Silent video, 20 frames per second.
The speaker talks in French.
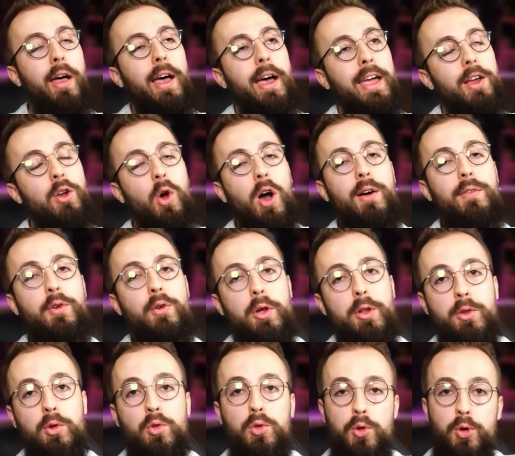il aura fallu
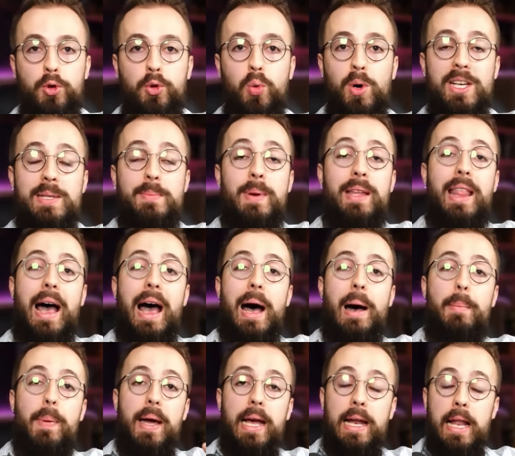attendre 2-3 semaines
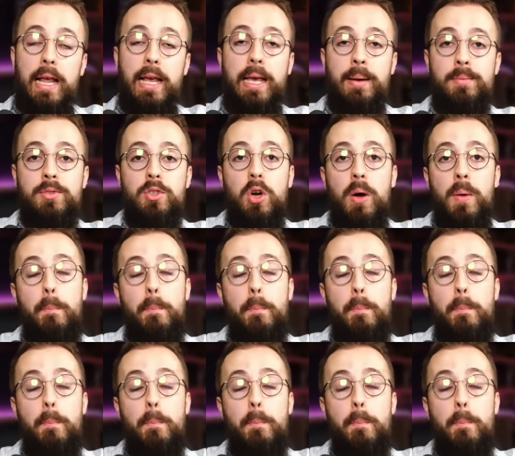après la Gamescom,